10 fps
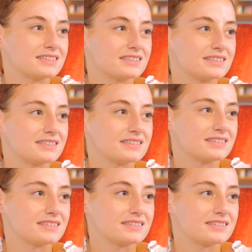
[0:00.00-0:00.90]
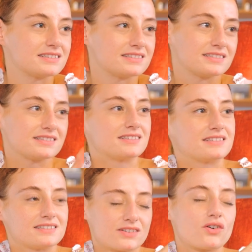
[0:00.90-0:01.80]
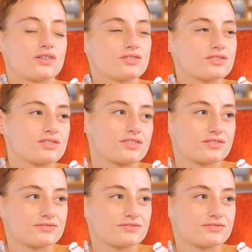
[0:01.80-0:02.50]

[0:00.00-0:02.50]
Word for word: Oğlak. Doğru mudur? Doğrudur.